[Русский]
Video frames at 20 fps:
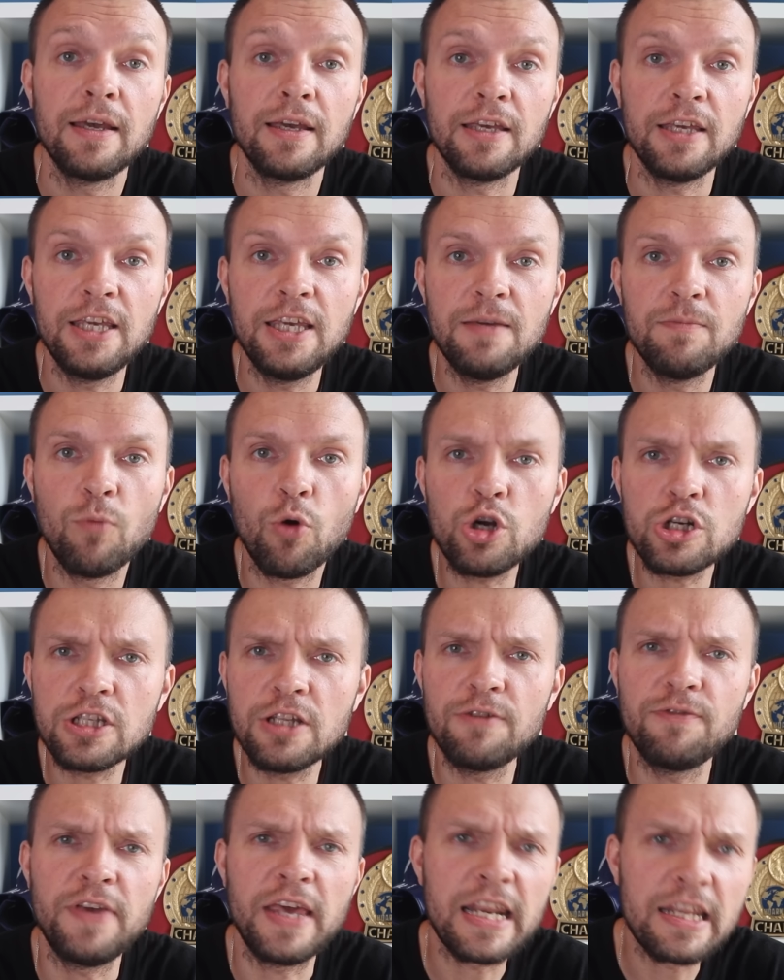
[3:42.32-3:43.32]
и
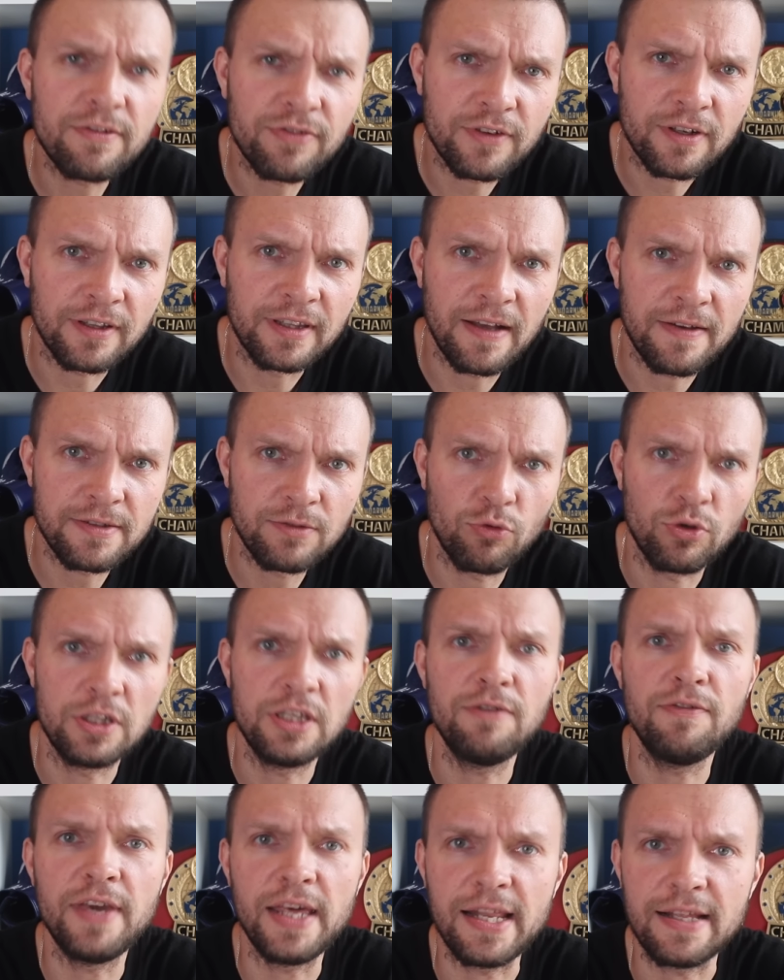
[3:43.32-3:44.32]
можно верить в колдовство,
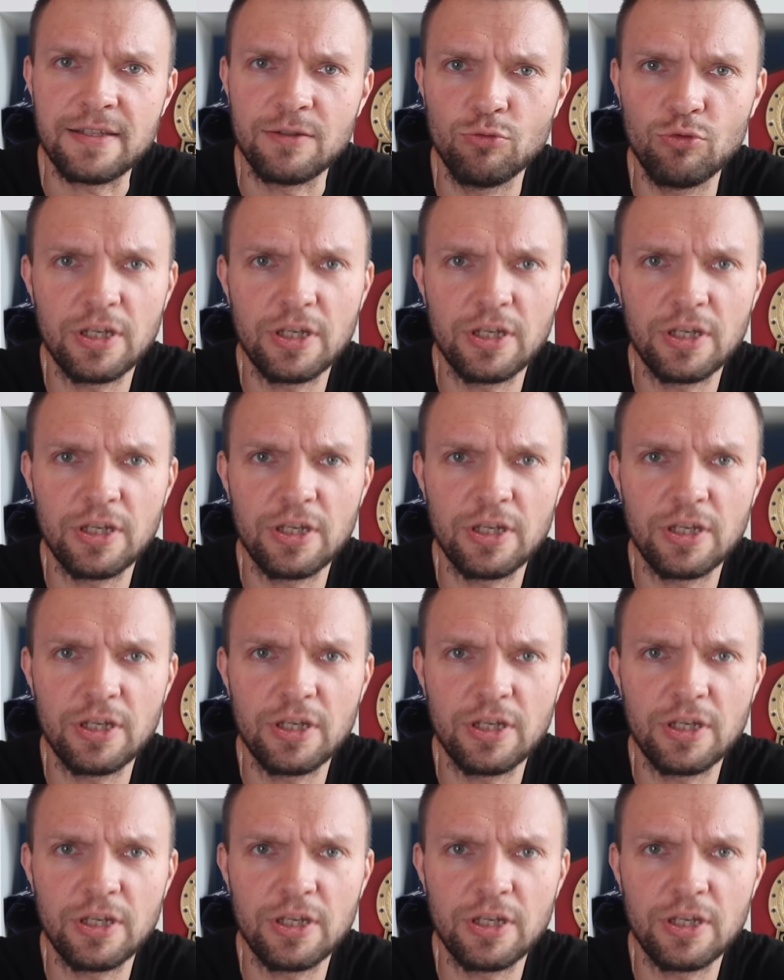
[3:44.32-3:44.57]
не верить.